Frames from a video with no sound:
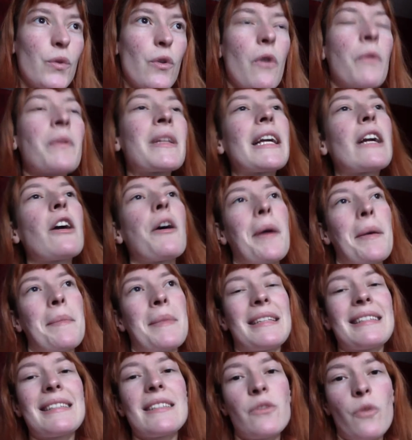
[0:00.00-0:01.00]
on est quand même
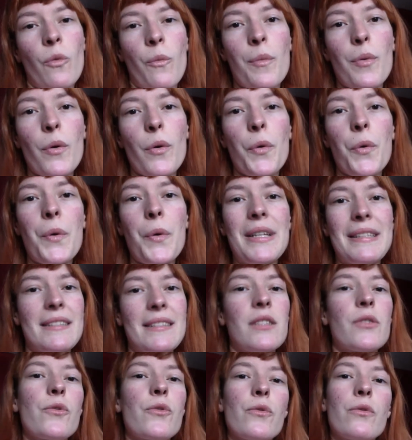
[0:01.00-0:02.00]
assez nombreux et
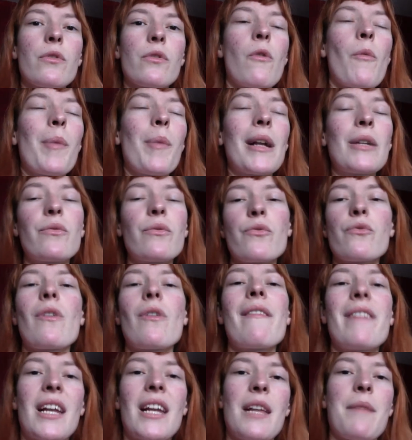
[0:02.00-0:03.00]
c'est dur, on parle
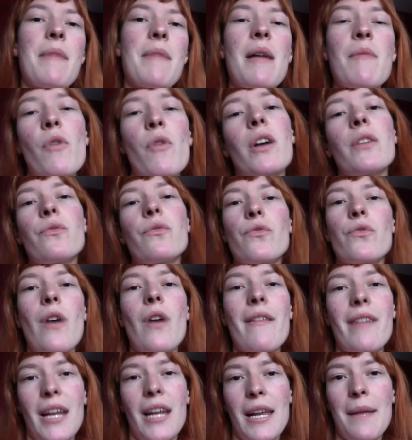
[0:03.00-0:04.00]
toujours avec les mêmes, on reste
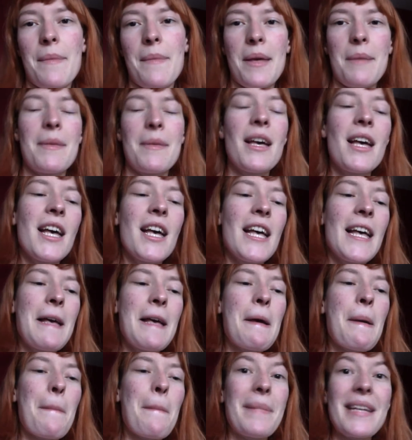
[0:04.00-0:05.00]
toujours avec les mêmes.
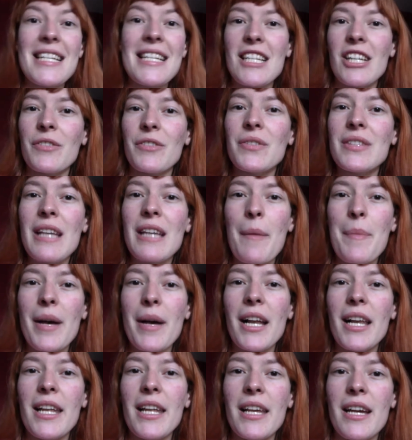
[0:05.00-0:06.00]
Mais j'ai réussi à
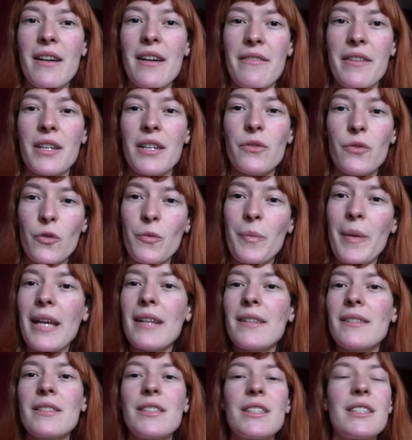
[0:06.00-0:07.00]
parler avec d'autres
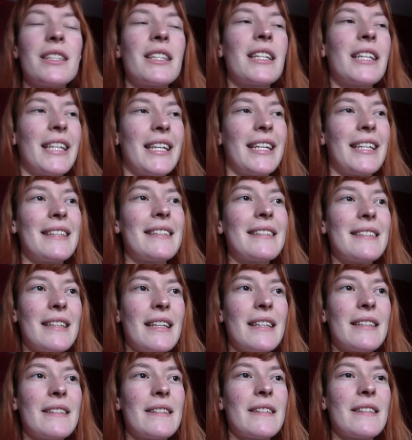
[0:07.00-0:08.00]
personnes et
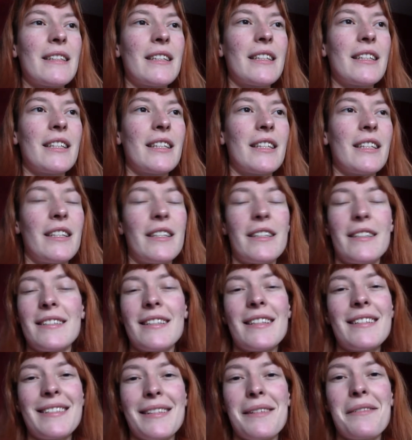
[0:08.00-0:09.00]
ça c'est
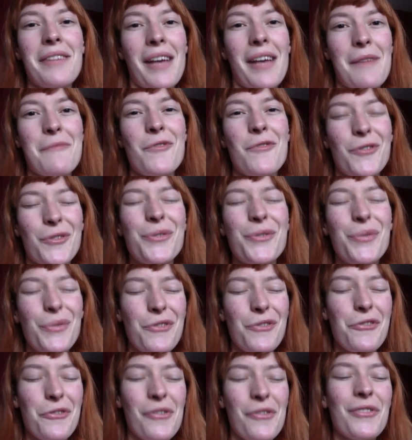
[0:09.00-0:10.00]
ça c'est vraiment
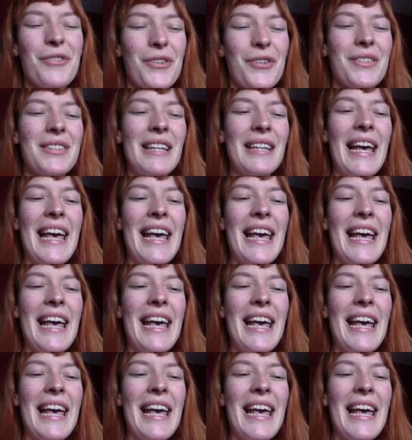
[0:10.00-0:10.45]
cool, je suis contente.